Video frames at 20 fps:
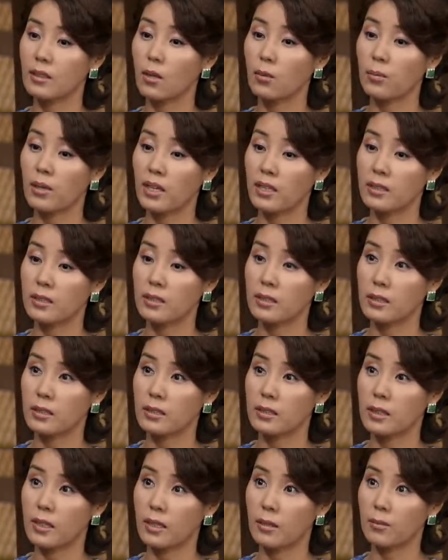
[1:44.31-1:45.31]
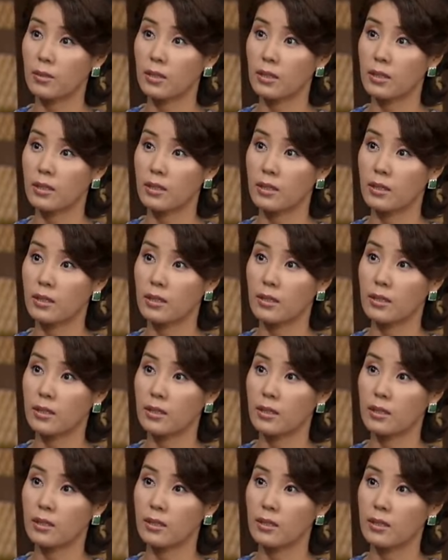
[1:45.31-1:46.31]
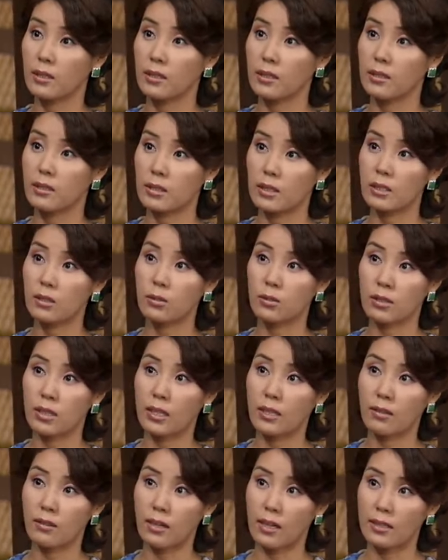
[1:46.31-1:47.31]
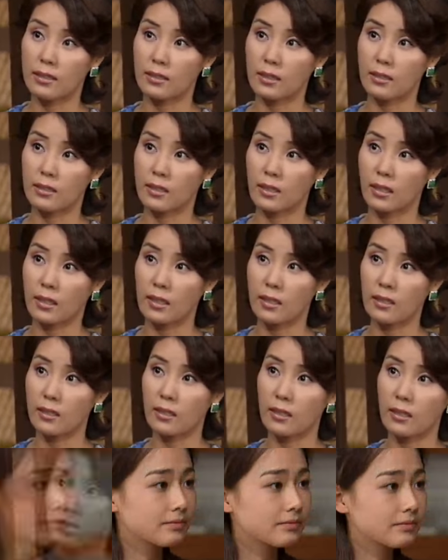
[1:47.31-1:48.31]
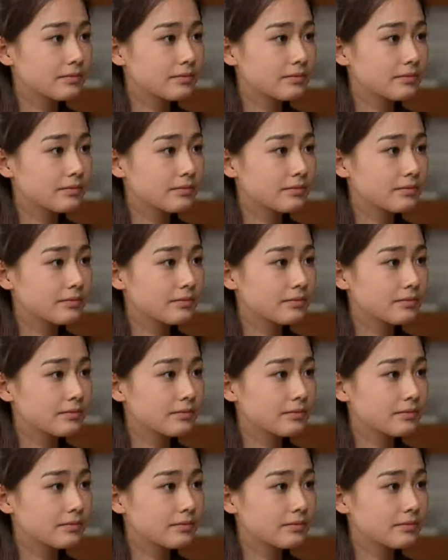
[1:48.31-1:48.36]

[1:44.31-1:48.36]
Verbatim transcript: 경매 해지시킨 사람이 진국이라는 걸 알 텐데.